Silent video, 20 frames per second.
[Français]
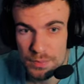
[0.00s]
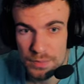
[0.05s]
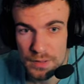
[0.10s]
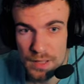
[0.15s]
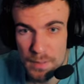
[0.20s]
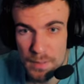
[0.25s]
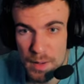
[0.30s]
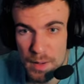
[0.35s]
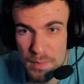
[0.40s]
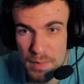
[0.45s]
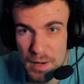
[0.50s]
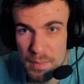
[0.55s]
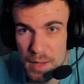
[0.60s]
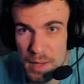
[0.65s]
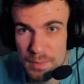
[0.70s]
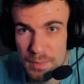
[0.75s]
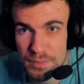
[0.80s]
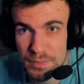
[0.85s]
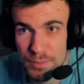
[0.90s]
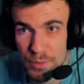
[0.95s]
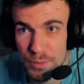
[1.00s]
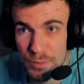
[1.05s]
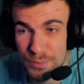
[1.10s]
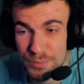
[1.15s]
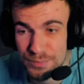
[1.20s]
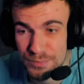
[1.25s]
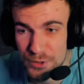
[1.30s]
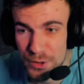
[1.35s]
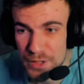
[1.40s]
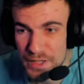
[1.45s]
la map, la map, bon
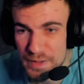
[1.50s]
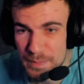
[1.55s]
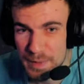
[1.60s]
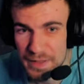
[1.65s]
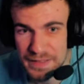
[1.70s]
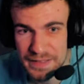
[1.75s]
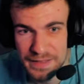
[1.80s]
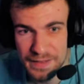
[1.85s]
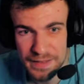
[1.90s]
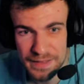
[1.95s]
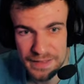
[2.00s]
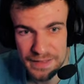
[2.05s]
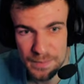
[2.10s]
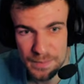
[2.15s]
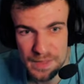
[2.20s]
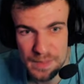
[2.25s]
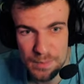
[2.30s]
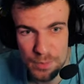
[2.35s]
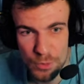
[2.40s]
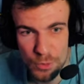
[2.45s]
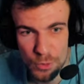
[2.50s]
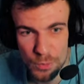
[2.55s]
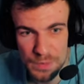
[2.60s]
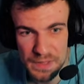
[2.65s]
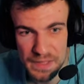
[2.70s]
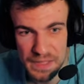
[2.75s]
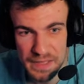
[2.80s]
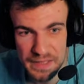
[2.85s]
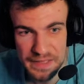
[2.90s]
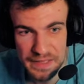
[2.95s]
dans l'espace, c'est vrai que c'est un petit peu
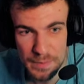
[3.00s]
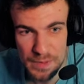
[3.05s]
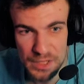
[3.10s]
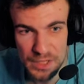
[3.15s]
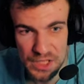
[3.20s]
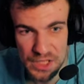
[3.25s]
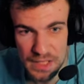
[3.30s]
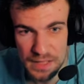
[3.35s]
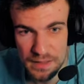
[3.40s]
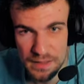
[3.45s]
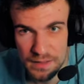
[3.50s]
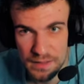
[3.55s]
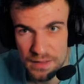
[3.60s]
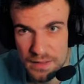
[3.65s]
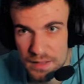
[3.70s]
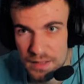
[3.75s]
compliqué de s'imaginer.